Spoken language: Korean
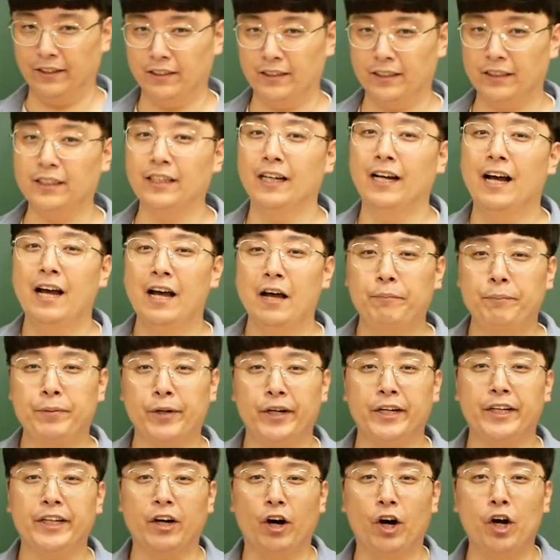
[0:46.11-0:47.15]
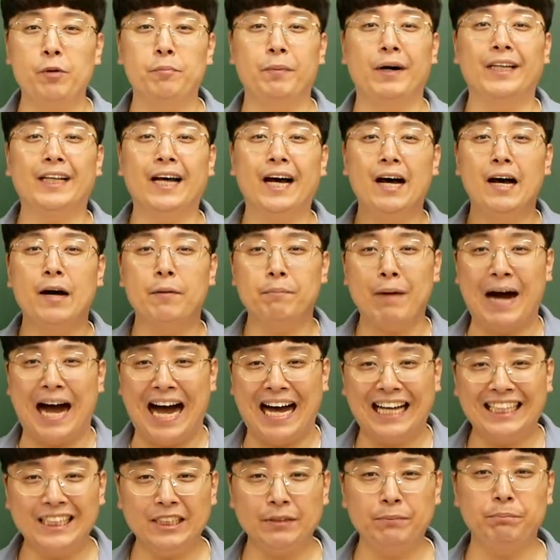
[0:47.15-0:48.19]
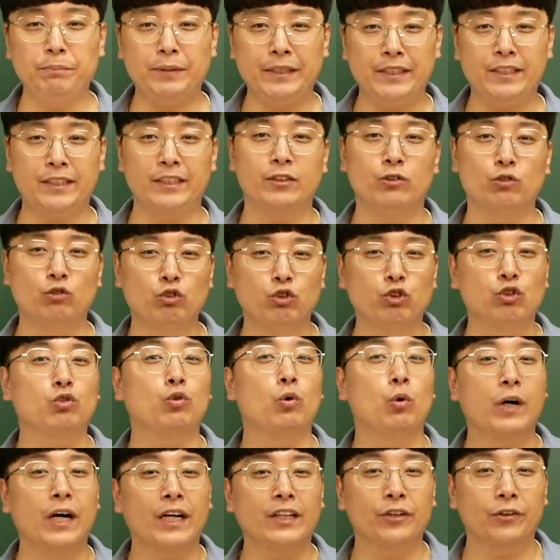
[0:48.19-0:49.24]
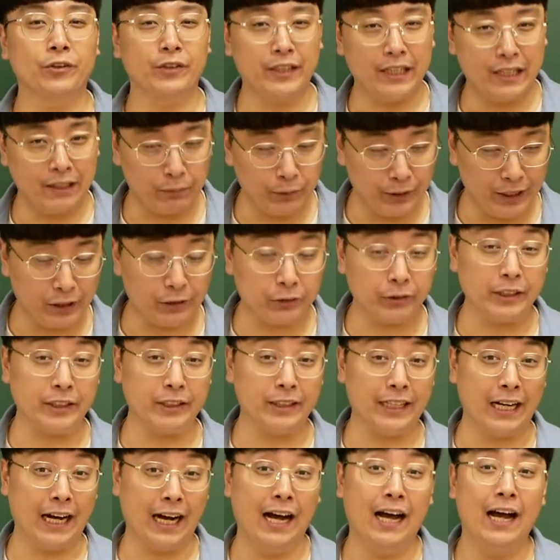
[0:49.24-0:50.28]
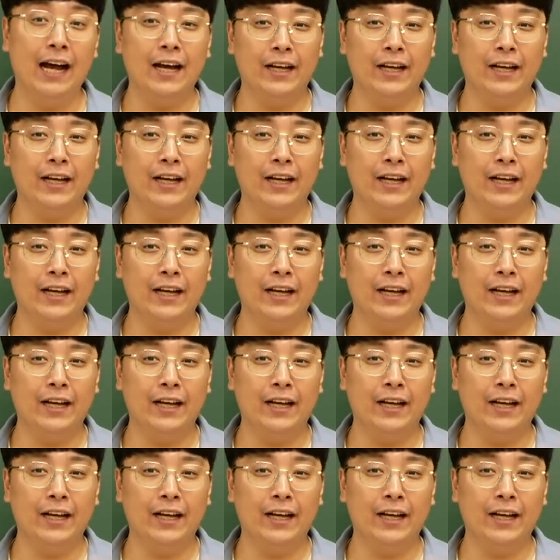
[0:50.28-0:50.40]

즉, 별이 얼마나 많은 빛을 우주 공간으로 내보내고 있느냐.